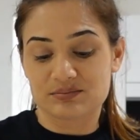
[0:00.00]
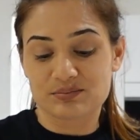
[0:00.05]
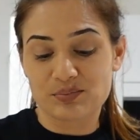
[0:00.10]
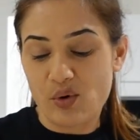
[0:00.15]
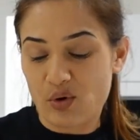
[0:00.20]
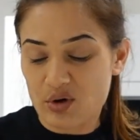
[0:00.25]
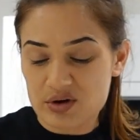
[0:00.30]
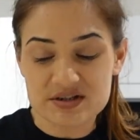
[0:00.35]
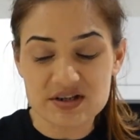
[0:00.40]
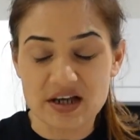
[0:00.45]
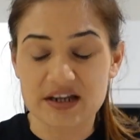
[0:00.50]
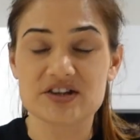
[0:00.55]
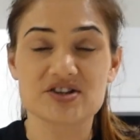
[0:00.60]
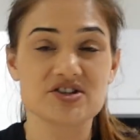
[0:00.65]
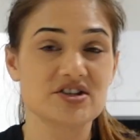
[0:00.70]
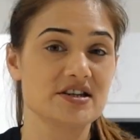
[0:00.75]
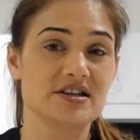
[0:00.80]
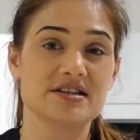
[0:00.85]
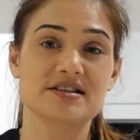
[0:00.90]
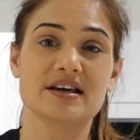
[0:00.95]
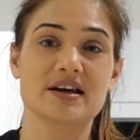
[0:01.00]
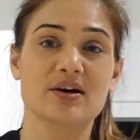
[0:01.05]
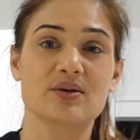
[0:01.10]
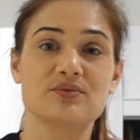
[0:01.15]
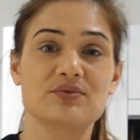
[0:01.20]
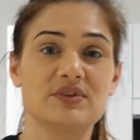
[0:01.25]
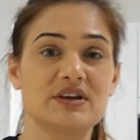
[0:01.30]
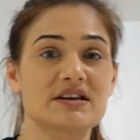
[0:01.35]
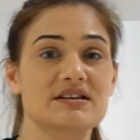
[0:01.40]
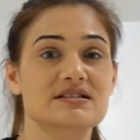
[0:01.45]
बहुत सारी चीज़ें उन
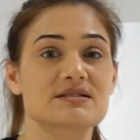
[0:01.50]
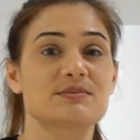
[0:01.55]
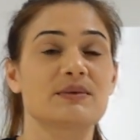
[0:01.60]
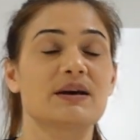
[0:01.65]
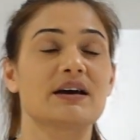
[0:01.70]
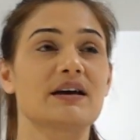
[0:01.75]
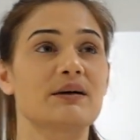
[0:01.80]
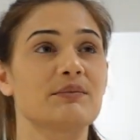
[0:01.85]
वीक्स में